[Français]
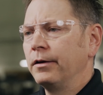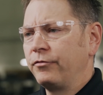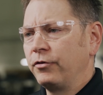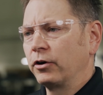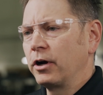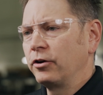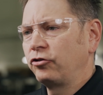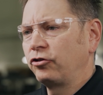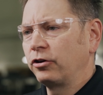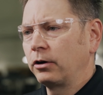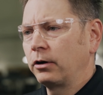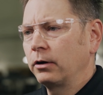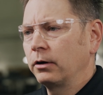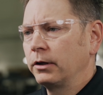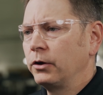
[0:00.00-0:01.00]
vous pouvez vérifier
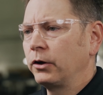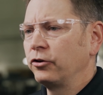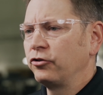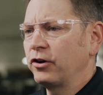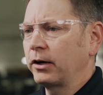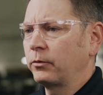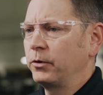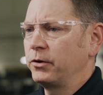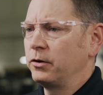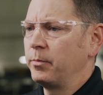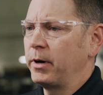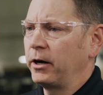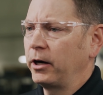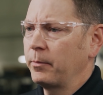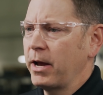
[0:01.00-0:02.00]
auprès de votre fabricant de
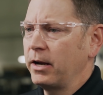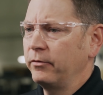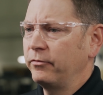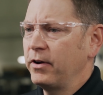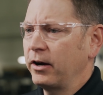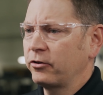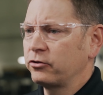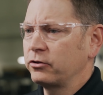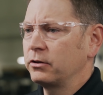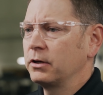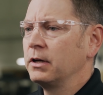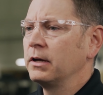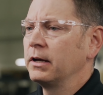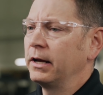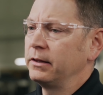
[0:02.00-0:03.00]
roulement et du
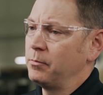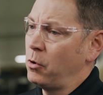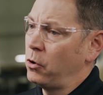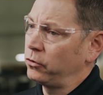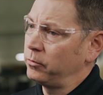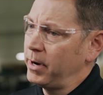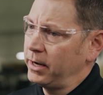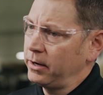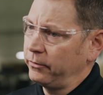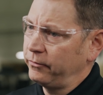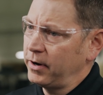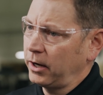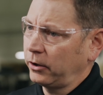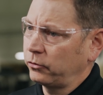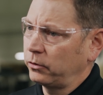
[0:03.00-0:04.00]
fabricant du moteur
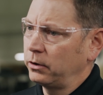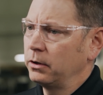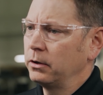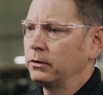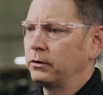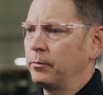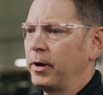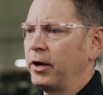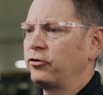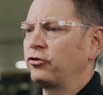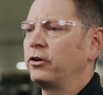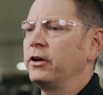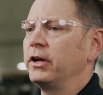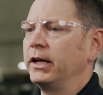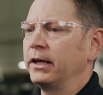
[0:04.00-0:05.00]
pour vous assurer
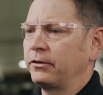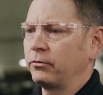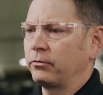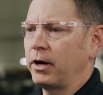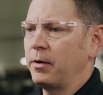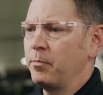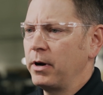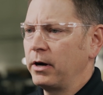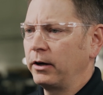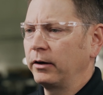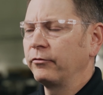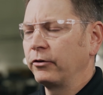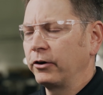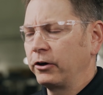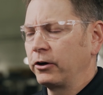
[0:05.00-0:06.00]
d'obtenir le bon roulement pour
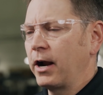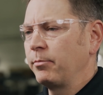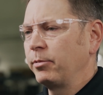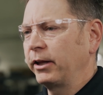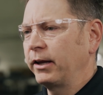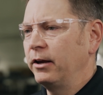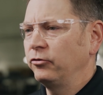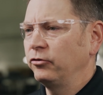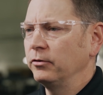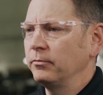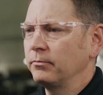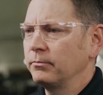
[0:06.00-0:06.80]
votre application. Les